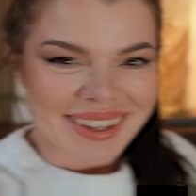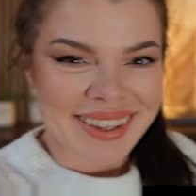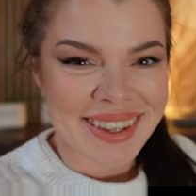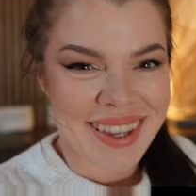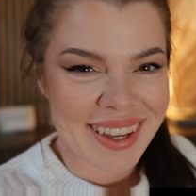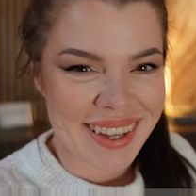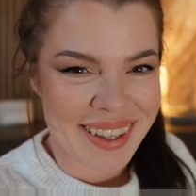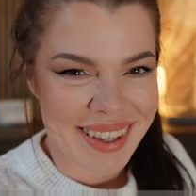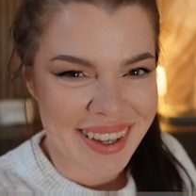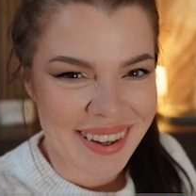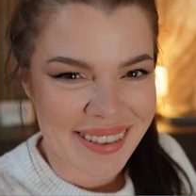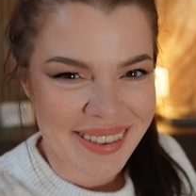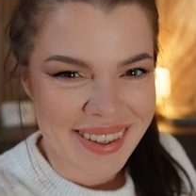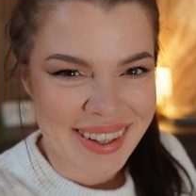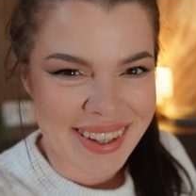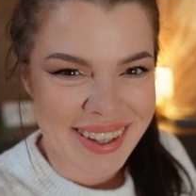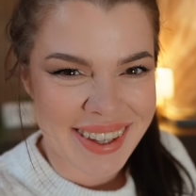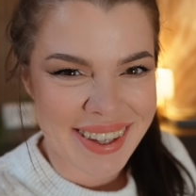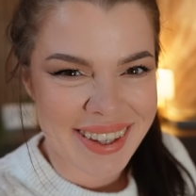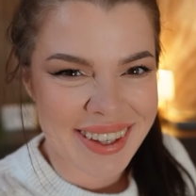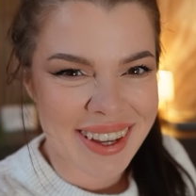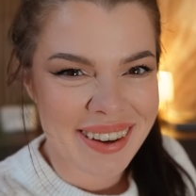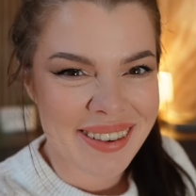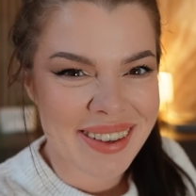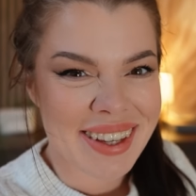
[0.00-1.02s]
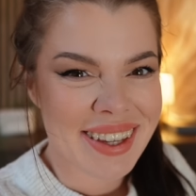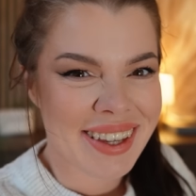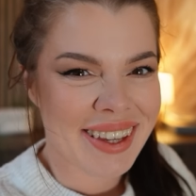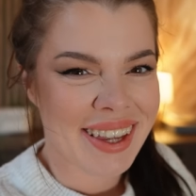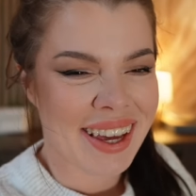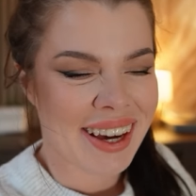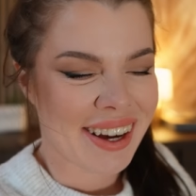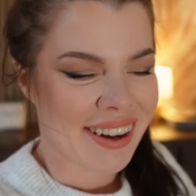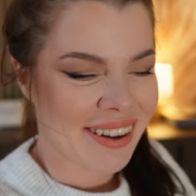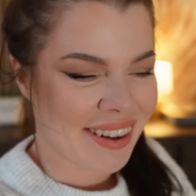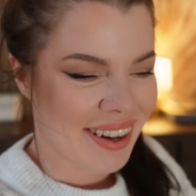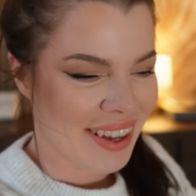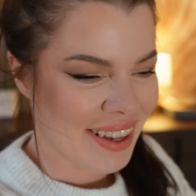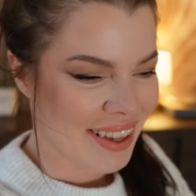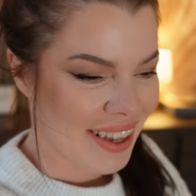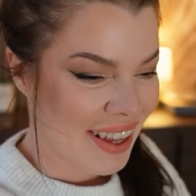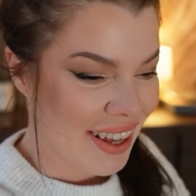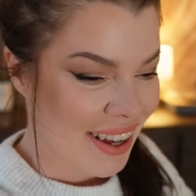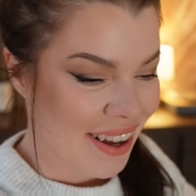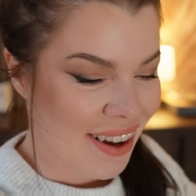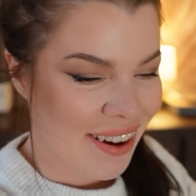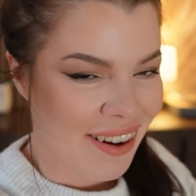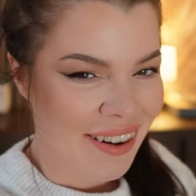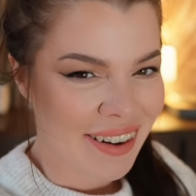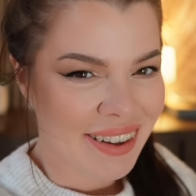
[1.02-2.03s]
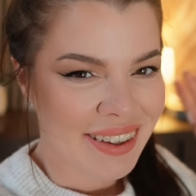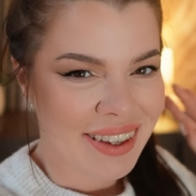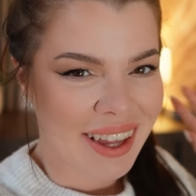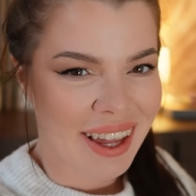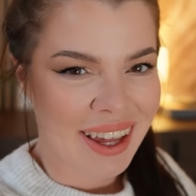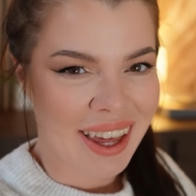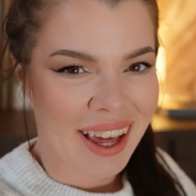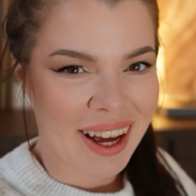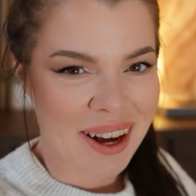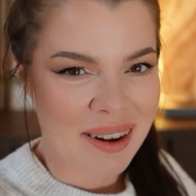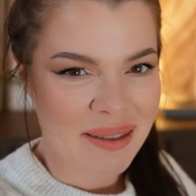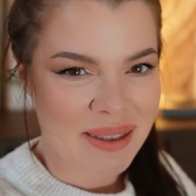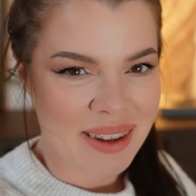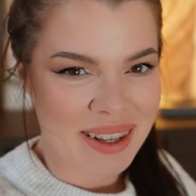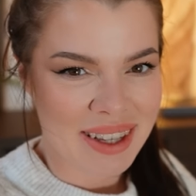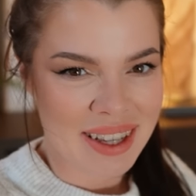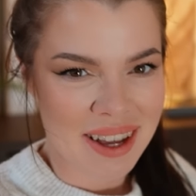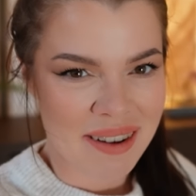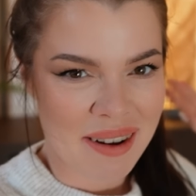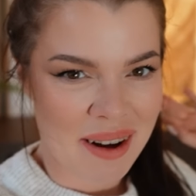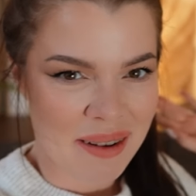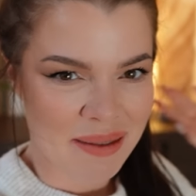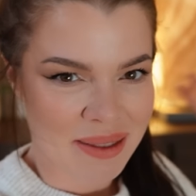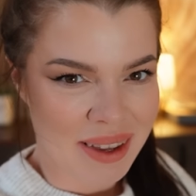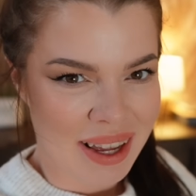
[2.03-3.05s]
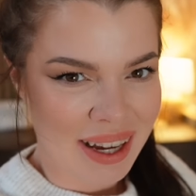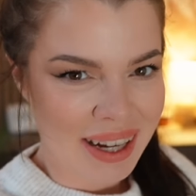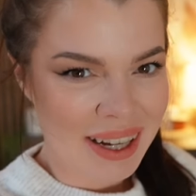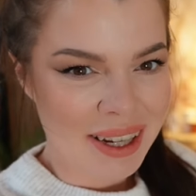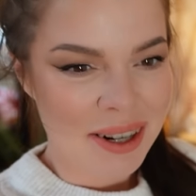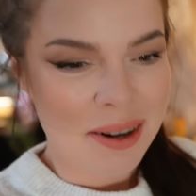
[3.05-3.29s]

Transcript: Dzień dobry, dzień dobry, dnia kolejnego. Tak jak obiecałam, tak